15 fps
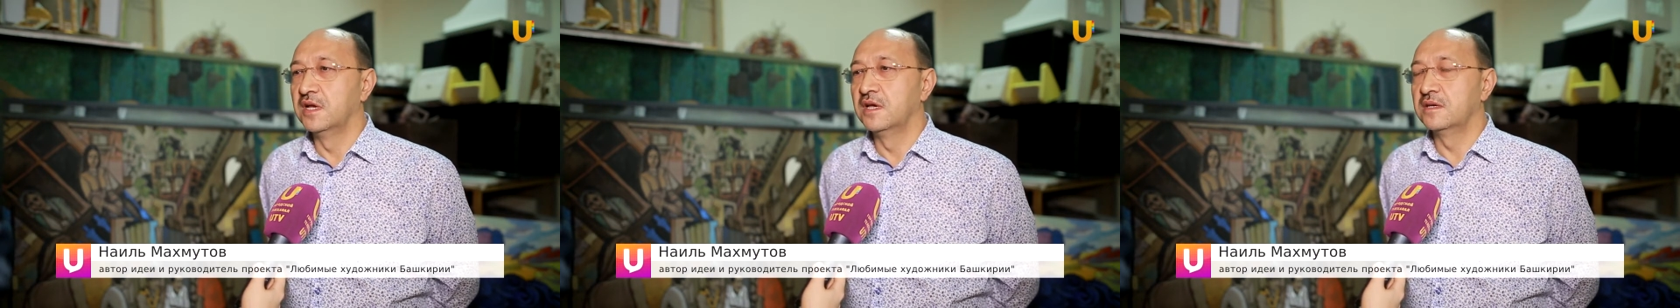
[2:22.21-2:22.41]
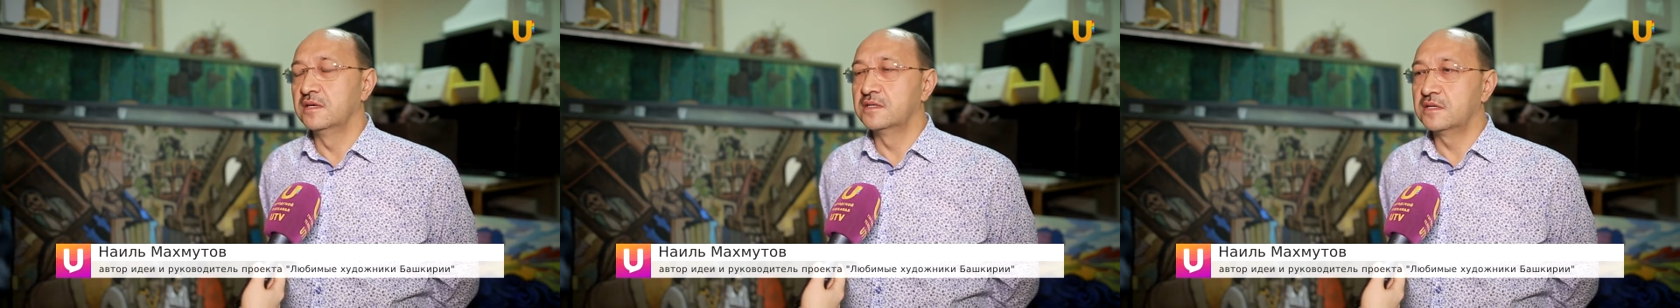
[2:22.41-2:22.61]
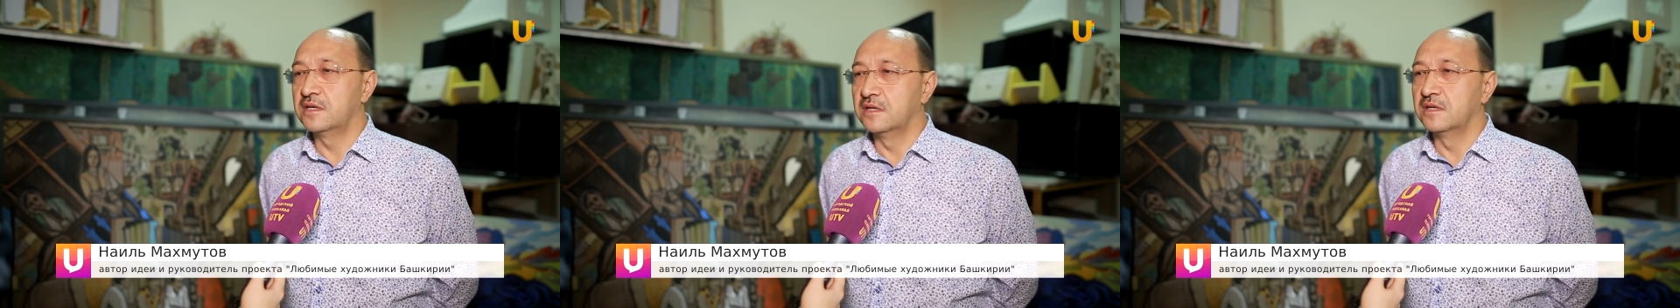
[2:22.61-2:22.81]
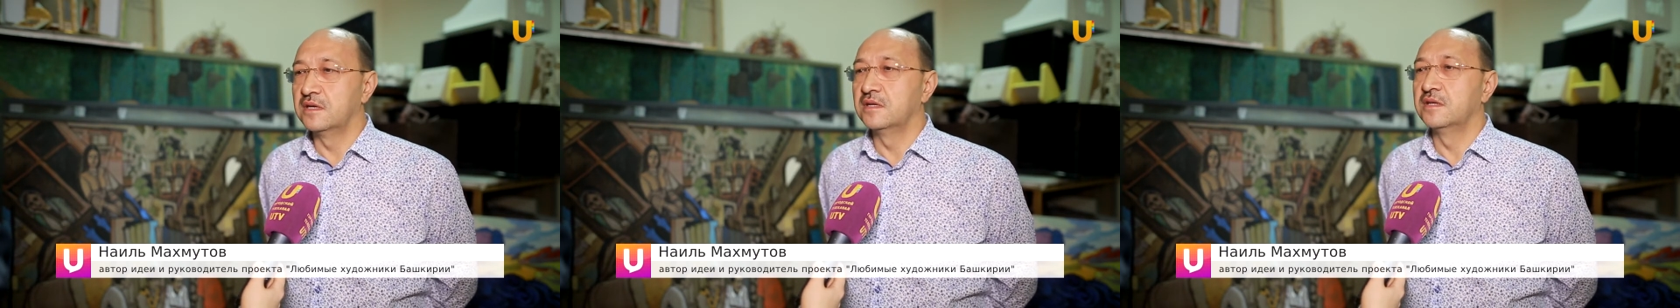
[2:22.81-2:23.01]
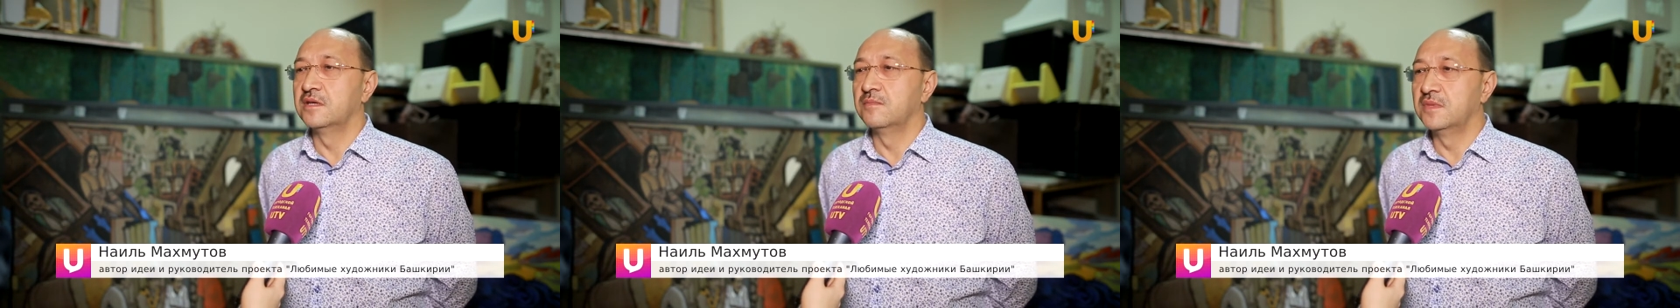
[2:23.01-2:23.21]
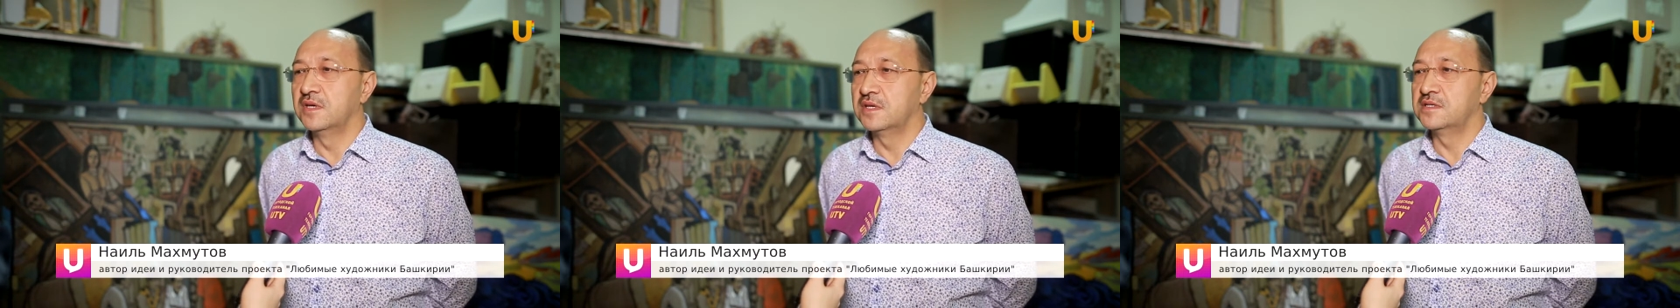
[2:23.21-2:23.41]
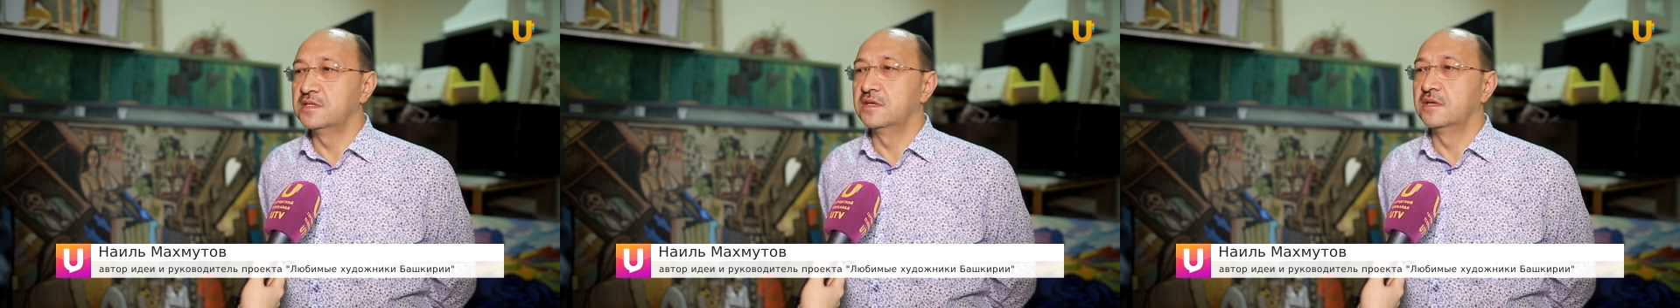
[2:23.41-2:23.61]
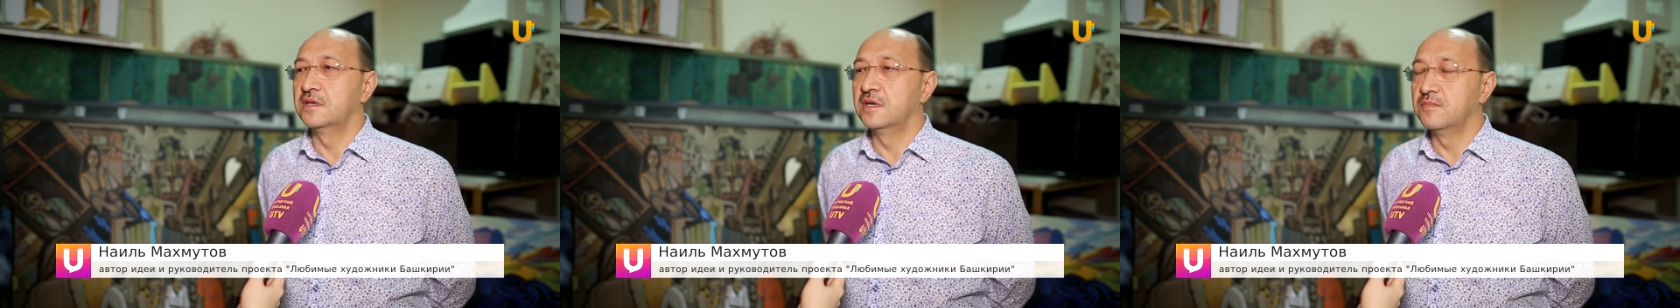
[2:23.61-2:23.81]
Из Канады,
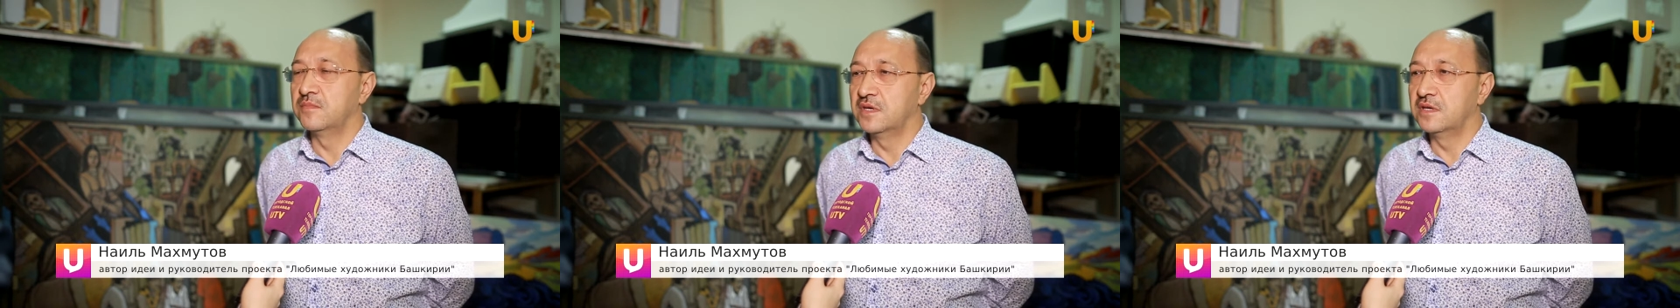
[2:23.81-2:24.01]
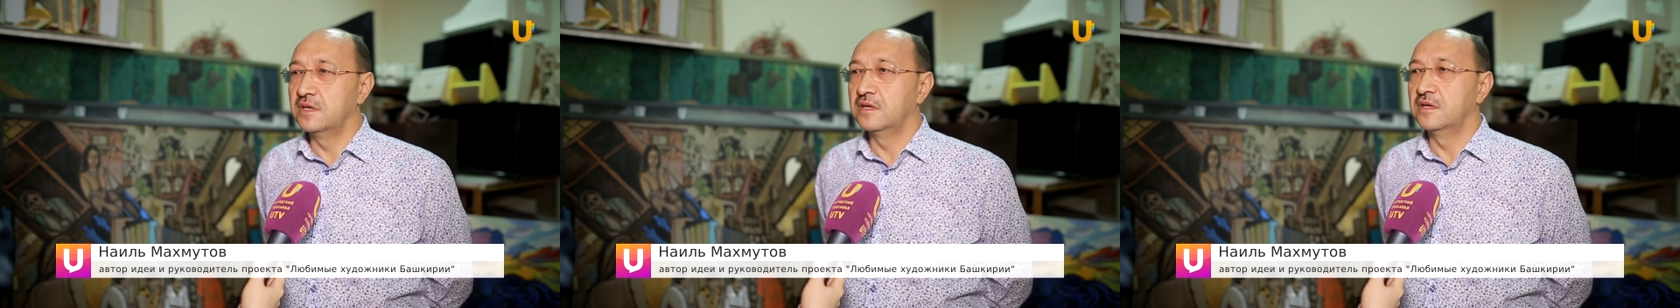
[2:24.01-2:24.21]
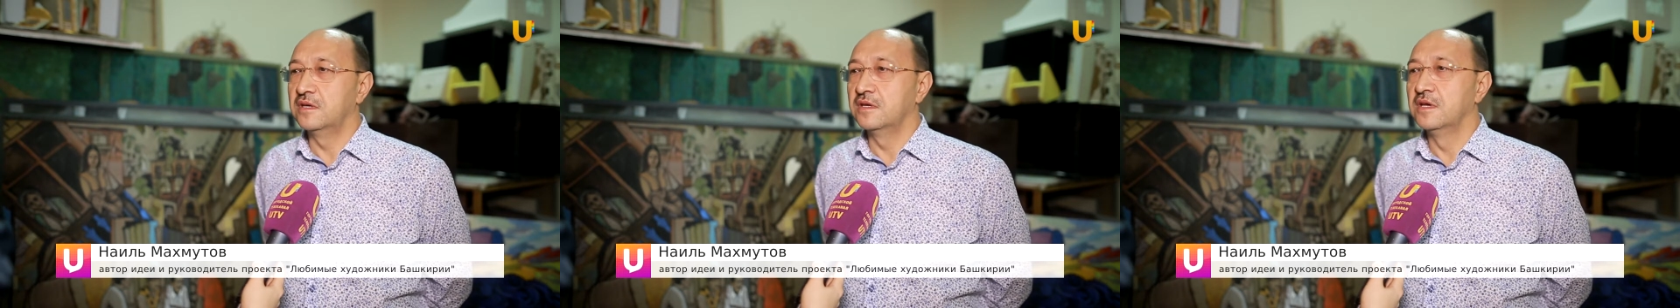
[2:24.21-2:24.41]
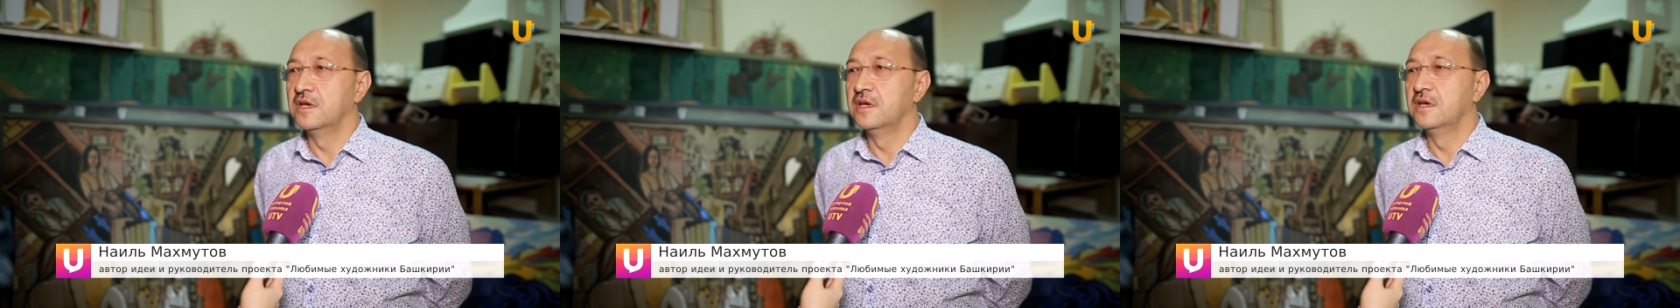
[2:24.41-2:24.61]
Мексики, Америки,